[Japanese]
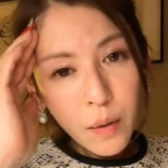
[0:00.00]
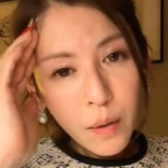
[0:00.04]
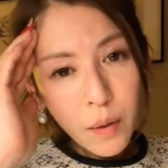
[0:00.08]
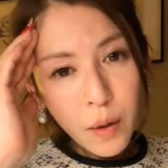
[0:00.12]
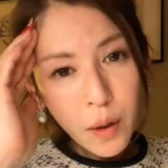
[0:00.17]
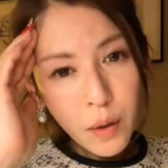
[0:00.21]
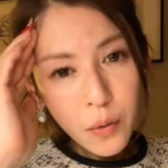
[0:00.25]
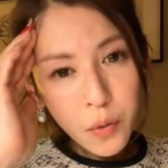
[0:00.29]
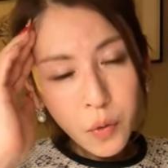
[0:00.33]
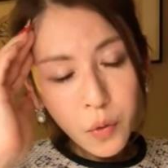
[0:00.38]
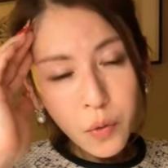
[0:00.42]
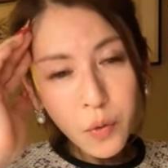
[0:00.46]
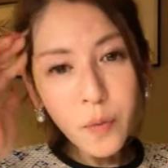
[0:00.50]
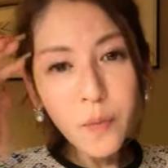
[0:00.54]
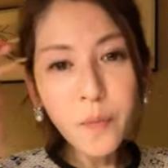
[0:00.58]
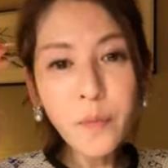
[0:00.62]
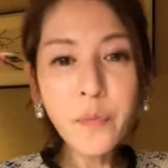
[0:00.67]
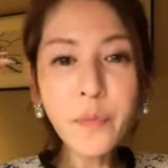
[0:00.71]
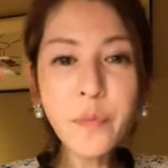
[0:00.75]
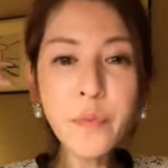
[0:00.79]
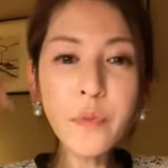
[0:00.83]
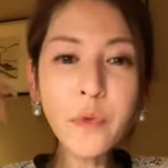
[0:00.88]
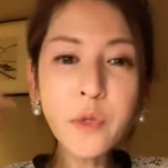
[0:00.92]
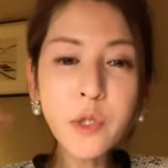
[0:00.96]
あの、
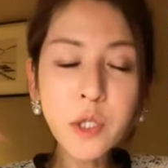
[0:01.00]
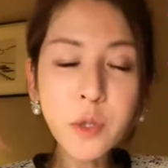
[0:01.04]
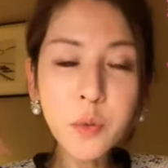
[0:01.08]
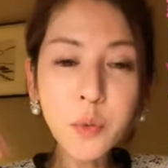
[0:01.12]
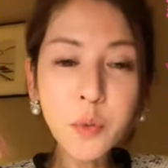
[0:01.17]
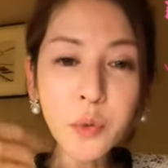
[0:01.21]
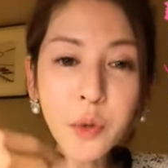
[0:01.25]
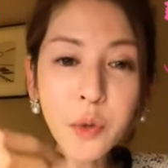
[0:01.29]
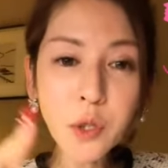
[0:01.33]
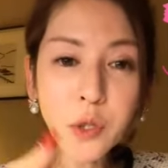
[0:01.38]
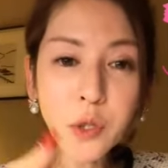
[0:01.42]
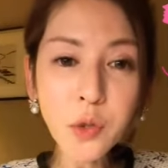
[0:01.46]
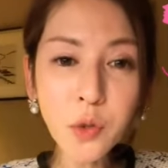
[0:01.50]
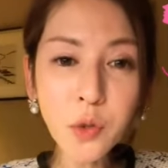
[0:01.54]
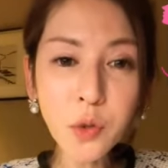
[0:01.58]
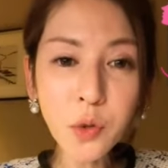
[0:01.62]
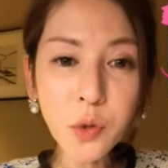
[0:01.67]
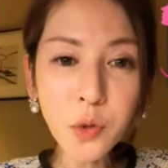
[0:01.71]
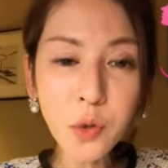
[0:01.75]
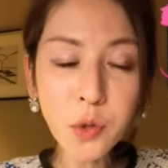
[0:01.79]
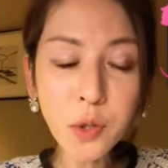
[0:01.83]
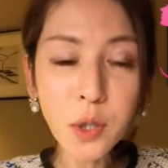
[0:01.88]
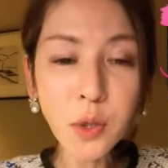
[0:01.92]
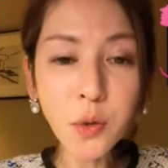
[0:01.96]
自分が中
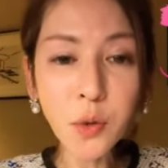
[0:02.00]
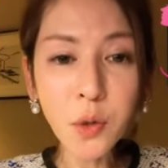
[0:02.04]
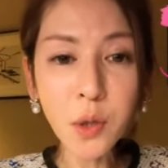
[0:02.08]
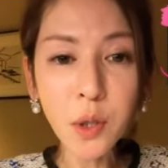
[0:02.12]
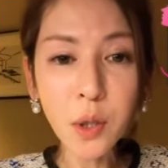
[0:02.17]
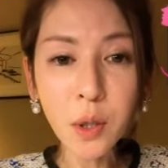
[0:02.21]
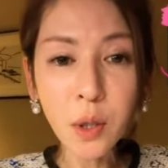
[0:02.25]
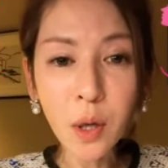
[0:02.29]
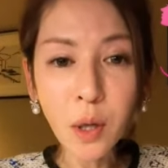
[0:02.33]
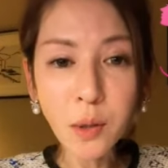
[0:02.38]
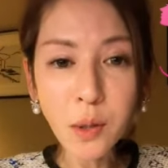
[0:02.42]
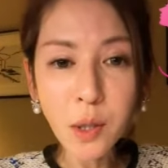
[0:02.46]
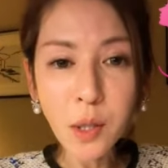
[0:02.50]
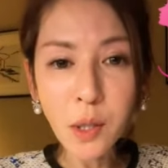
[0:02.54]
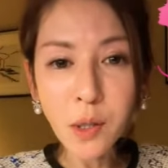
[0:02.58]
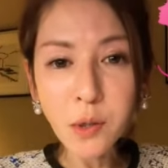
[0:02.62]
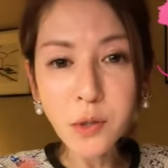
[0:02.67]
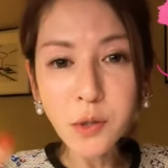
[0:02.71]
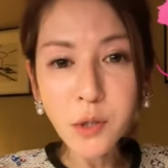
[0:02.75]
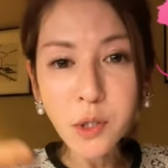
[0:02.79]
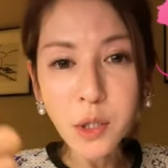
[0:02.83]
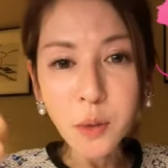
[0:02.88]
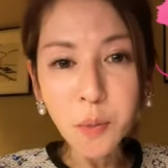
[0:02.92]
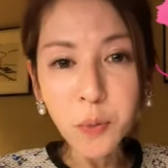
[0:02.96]
級した時、必
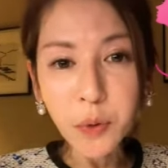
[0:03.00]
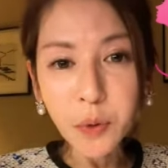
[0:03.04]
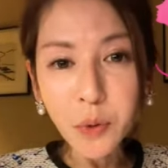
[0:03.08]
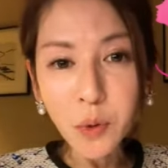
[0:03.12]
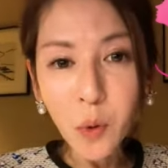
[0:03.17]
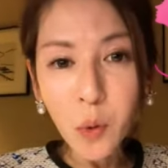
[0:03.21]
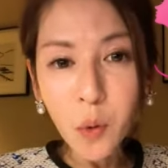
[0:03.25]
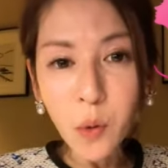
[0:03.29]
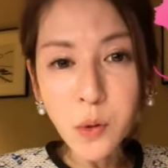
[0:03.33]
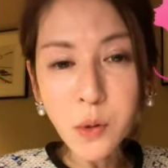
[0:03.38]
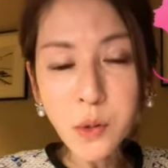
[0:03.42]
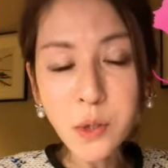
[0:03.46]
ず自分の本